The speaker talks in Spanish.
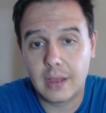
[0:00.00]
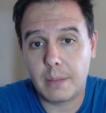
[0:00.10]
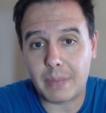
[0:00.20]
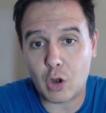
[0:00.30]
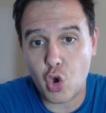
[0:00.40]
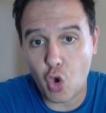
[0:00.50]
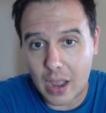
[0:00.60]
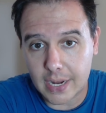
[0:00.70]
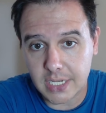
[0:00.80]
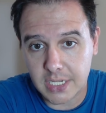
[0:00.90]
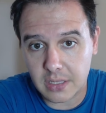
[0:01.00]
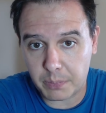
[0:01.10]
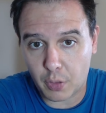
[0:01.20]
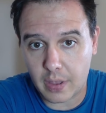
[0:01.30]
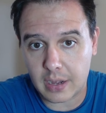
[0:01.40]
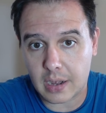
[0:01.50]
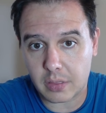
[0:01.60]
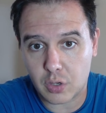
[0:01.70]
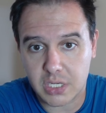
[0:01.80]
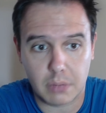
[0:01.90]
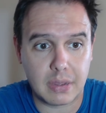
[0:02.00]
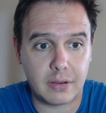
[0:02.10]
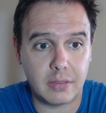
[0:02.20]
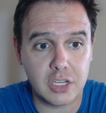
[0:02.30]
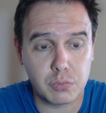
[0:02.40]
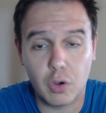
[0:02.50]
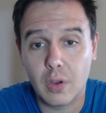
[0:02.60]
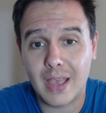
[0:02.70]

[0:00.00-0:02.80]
pero no hagas ese tipo de declaraciones al madridismo,